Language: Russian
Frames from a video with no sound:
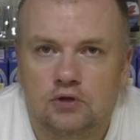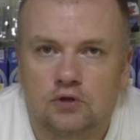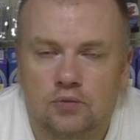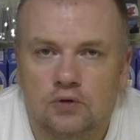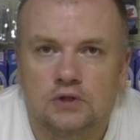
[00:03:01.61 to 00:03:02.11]

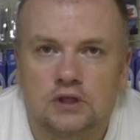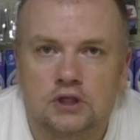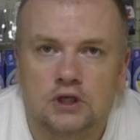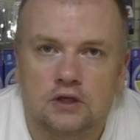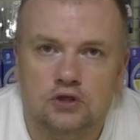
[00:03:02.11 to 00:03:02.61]
чтобы он
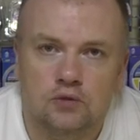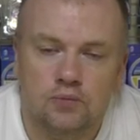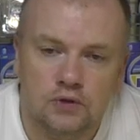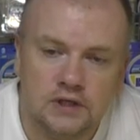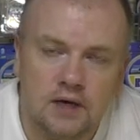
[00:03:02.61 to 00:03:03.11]
держал,
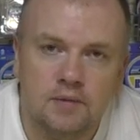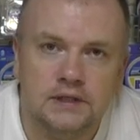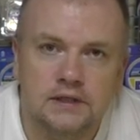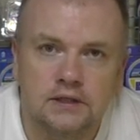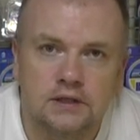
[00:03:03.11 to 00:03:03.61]
чтобы он не
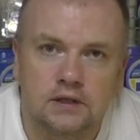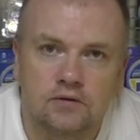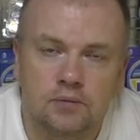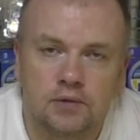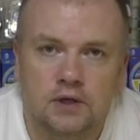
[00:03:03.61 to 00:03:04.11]

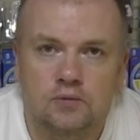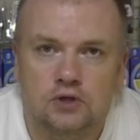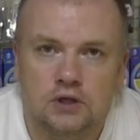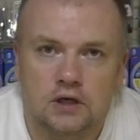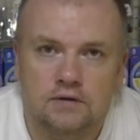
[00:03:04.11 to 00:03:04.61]
амортизировал. Потому
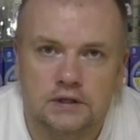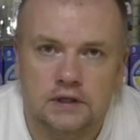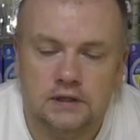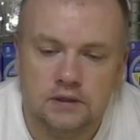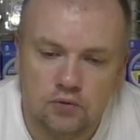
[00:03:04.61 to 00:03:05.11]
что, как вы
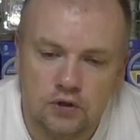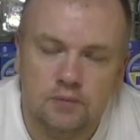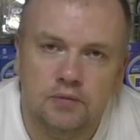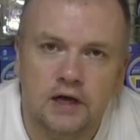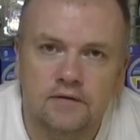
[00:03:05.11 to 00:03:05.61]
знаете, более
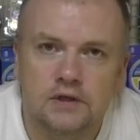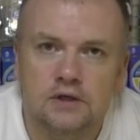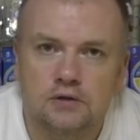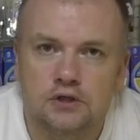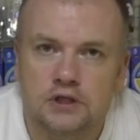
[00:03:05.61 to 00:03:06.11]
плавные
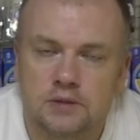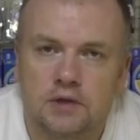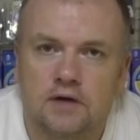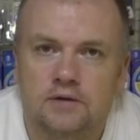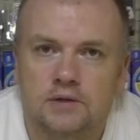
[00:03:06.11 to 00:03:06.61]
крючки с
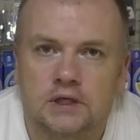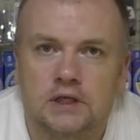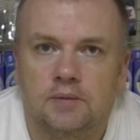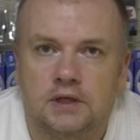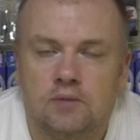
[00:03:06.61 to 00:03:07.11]
плавным
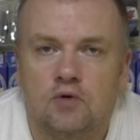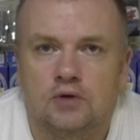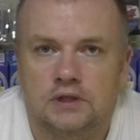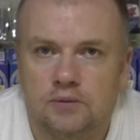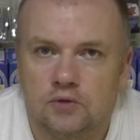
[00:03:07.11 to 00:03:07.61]
загибом, они
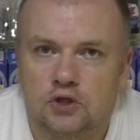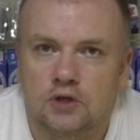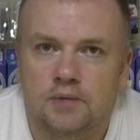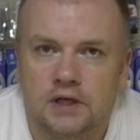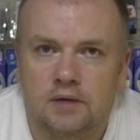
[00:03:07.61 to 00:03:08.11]
могут немножко
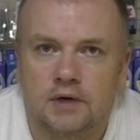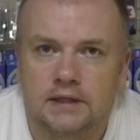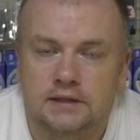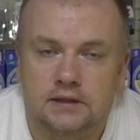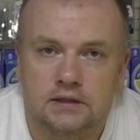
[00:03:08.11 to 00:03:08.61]

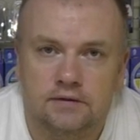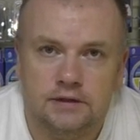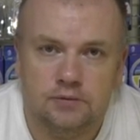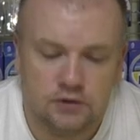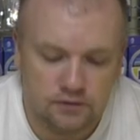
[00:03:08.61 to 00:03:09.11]
прогибаться. Если
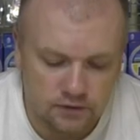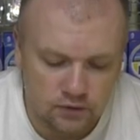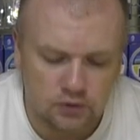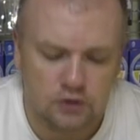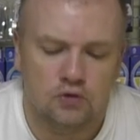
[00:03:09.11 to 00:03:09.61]
возьмете вы в
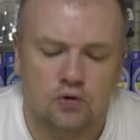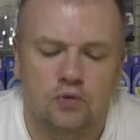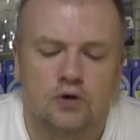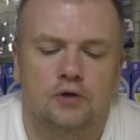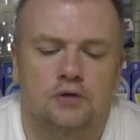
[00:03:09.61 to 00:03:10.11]
руку
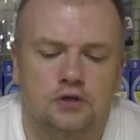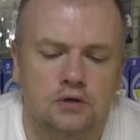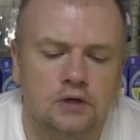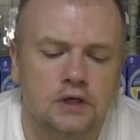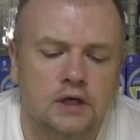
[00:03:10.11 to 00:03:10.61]
любой крючок,